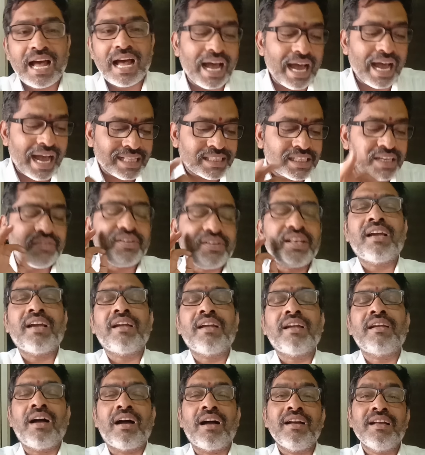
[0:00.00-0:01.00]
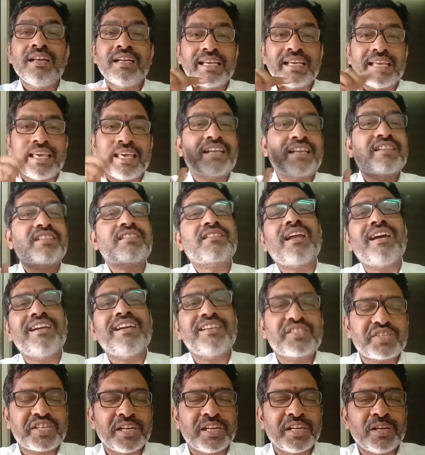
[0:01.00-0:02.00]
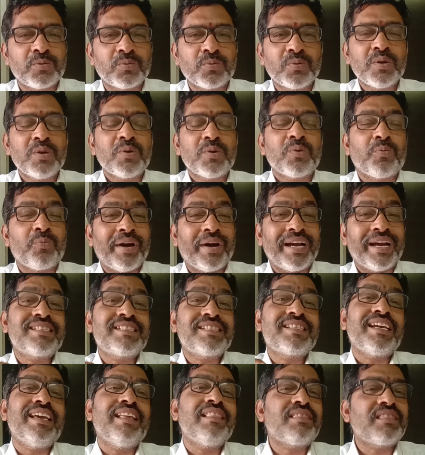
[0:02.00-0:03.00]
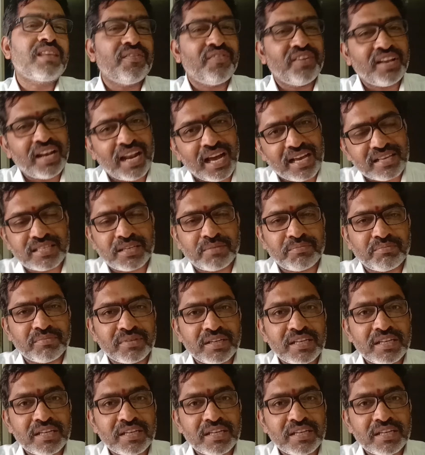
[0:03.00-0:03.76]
అదేవిధంగా ఎక్స్ట్రా ఇచ్చిండు వైజయంతి విలాసం